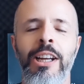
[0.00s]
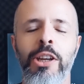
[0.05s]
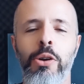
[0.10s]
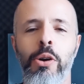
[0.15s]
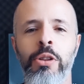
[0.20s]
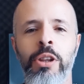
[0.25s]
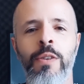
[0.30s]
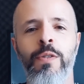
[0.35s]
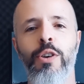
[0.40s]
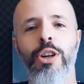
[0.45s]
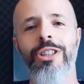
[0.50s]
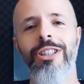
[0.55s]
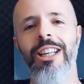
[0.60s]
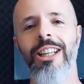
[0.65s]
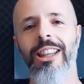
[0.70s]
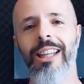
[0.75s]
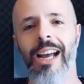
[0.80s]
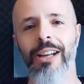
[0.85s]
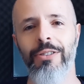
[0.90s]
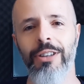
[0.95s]
que ontem foi
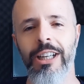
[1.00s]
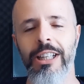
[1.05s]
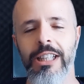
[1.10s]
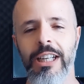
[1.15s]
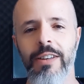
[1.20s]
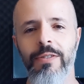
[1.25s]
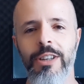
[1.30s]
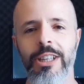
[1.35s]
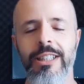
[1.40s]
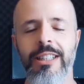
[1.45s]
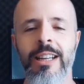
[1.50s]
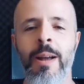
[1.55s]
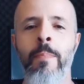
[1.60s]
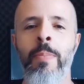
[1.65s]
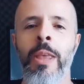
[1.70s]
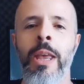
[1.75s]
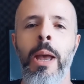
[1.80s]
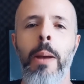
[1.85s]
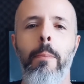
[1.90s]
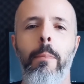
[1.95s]
citado na entrevista
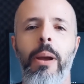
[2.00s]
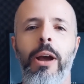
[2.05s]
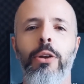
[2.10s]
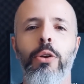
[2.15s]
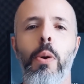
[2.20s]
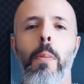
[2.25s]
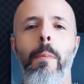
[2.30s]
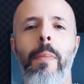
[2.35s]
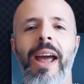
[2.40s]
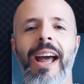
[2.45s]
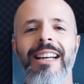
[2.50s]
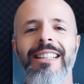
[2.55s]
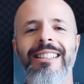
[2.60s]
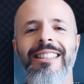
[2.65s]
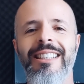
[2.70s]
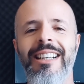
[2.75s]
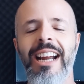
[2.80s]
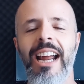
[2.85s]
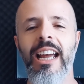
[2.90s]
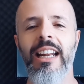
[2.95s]
pelo
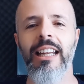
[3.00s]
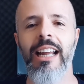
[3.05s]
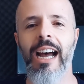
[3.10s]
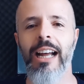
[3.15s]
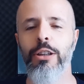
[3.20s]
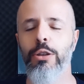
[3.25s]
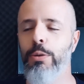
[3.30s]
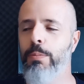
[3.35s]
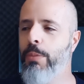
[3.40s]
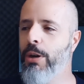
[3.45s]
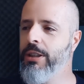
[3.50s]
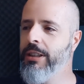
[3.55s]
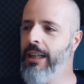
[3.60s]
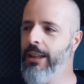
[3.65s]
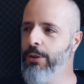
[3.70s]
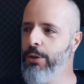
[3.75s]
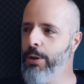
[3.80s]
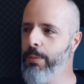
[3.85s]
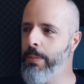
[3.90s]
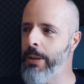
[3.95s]
mestre Renato
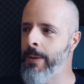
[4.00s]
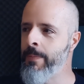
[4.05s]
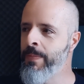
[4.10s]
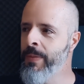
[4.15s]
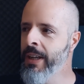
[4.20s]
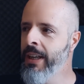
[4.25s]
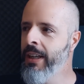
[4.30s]
Portaluppi.